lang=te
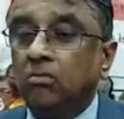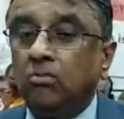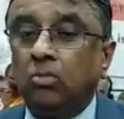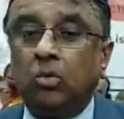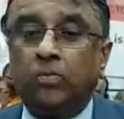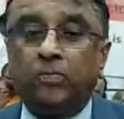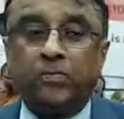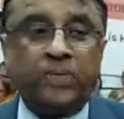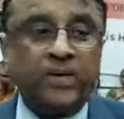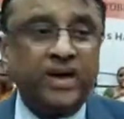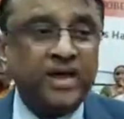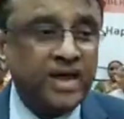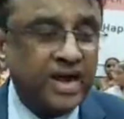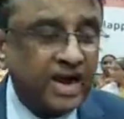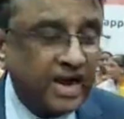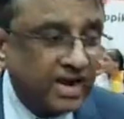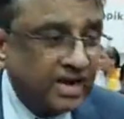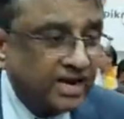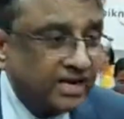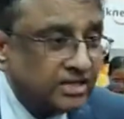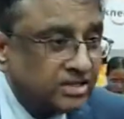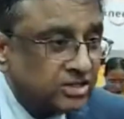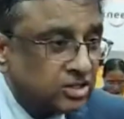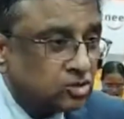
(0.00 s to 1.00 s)
ముప్పై ఏళ్ల
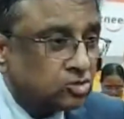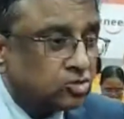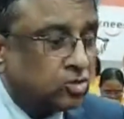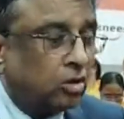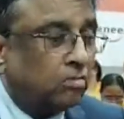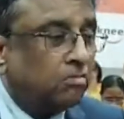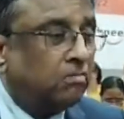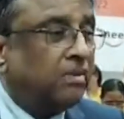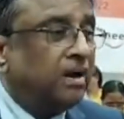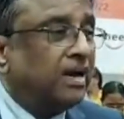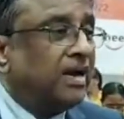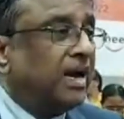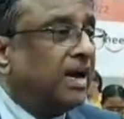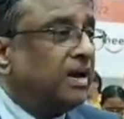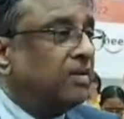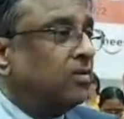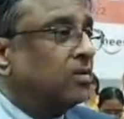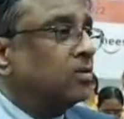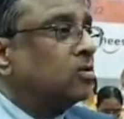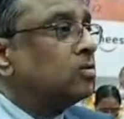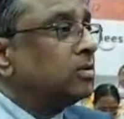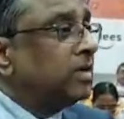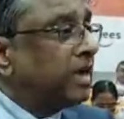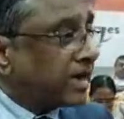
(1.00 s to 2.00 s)
నుంచి తొంభై ఏళ్ల
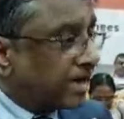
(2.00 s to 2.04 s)
వరకు